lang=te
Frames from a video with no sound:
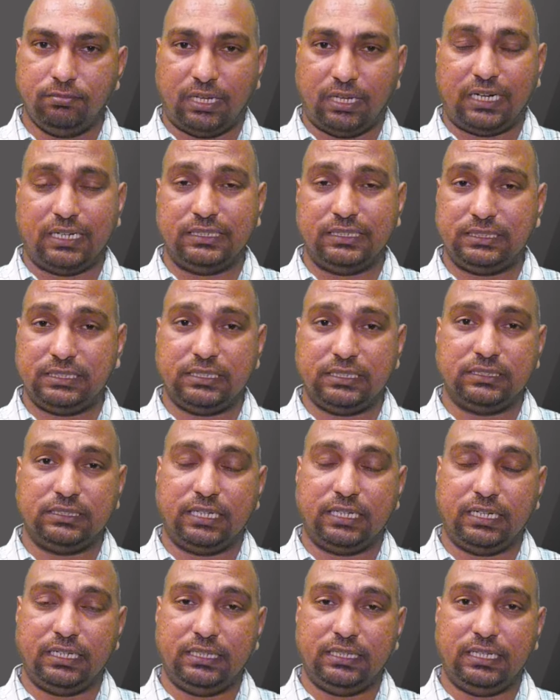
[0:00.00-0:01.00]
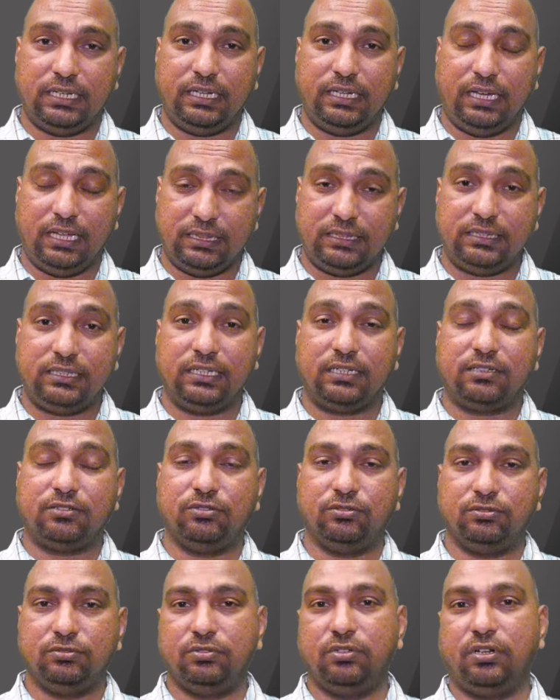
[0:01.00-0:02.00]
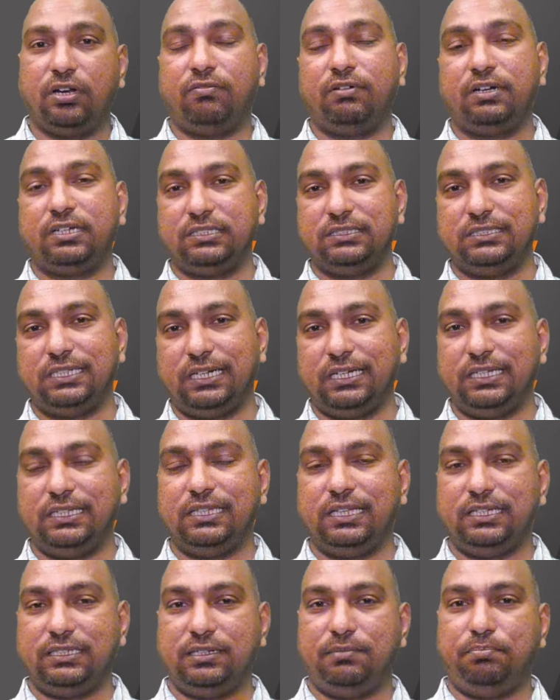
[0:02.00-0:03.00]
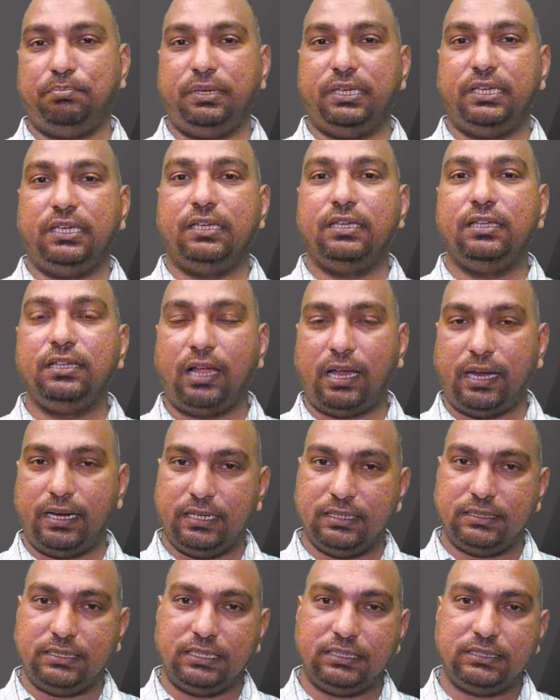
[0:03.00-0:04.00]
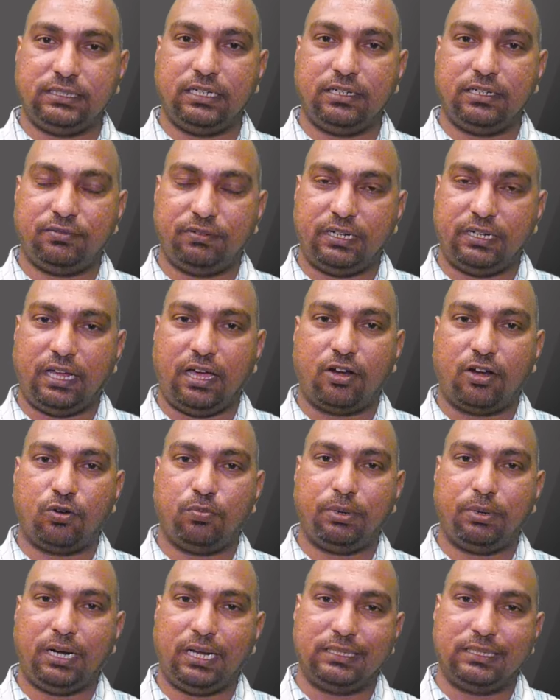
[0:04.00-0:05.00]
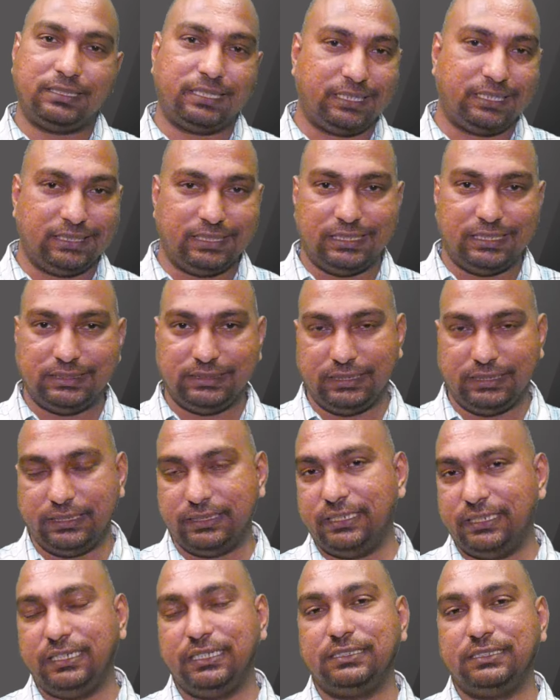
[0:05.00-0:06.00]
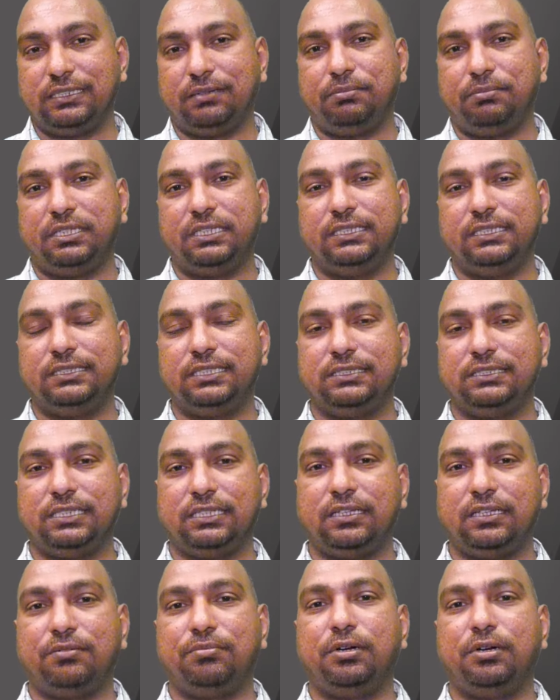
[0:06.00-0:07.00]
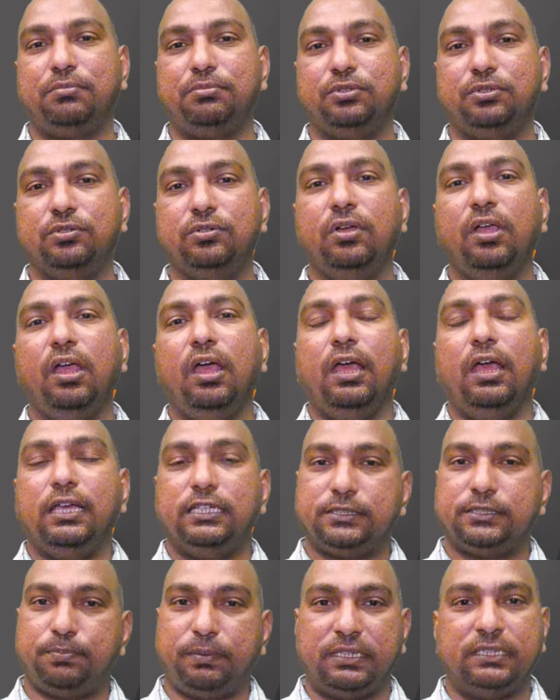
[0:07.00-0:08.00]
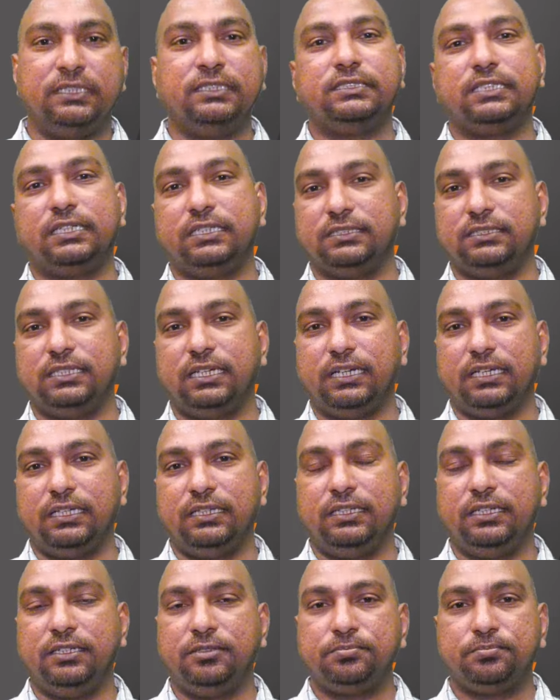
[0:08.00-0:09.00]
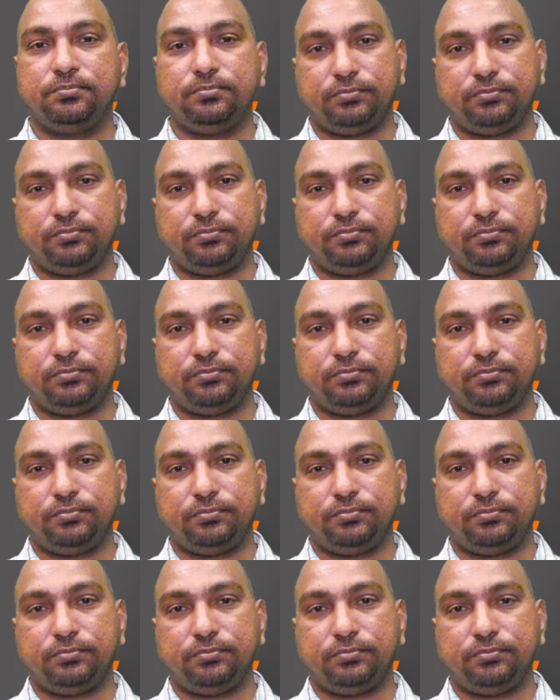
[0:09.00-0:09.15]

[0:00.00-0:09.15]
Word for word: మరణించడం జరిగిందని హత్యకు గురవ్వటం జరిగిందని చెప్పి ఆయన చేసినటువంటి ఆరోపణలు అందరికీ తెలిసిందే దీనికి సంబంధించి చంద్రబాబు స్పందించడం జరిగింది